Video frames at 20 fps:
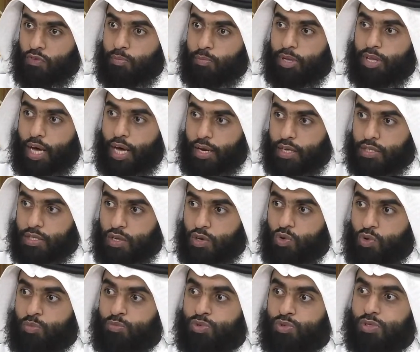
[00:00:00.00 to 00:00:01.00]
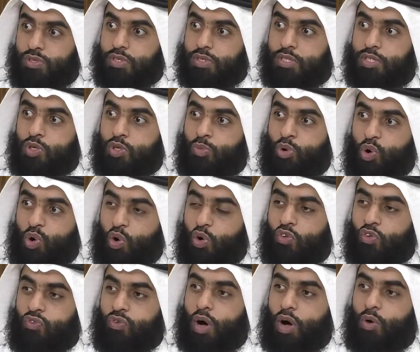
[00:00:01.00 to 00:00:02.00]
المدارس انهم يجيهم
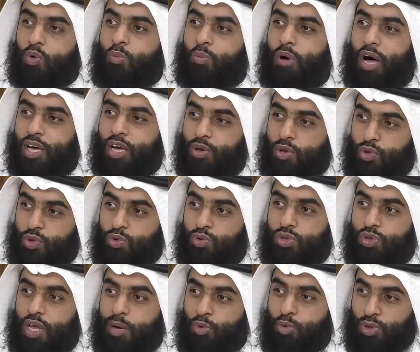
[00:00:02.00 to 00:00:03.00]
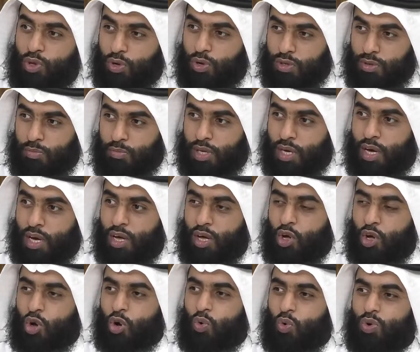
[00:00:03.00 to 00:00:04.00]
خوف او ما يريدون ذا دوره المياه
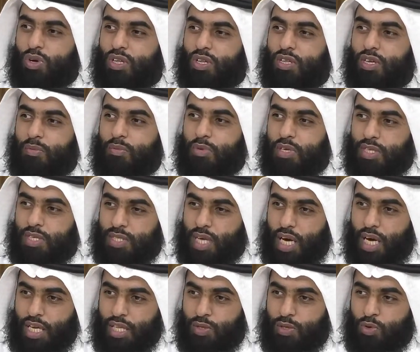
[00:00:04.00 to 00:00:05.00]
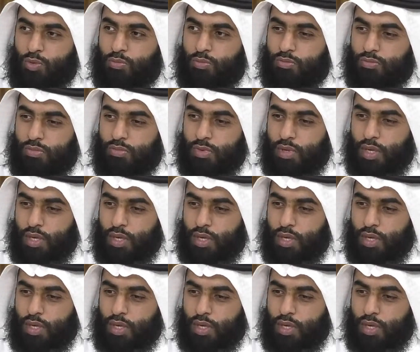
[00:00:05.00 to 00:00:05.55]
وكثير من النساء عندهم